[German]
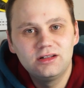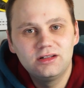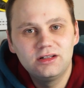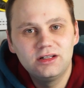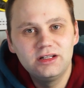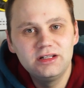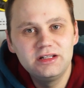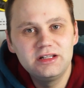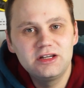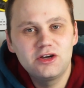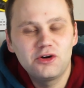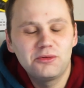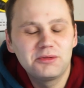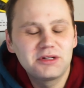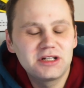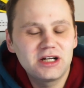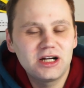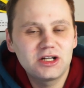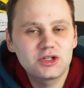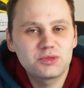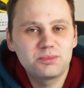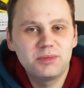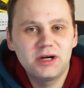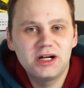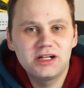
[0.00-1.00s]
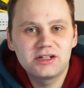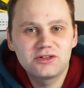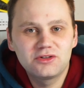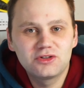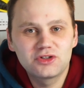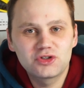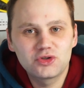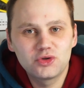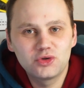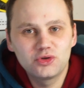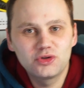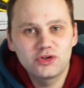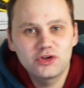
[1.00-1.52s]
in die Kommentarspalte und
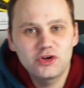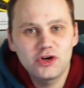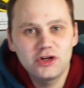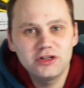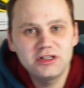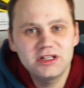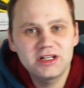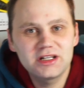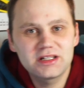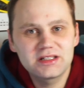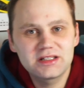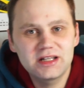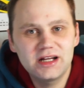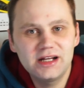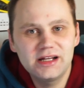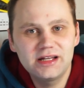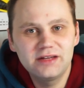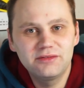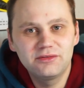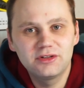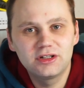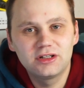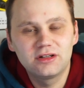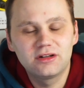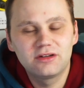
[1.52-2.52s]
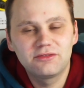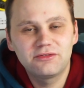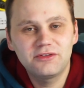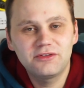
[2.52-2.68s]
schon könnt ihr das Teil gewinnen.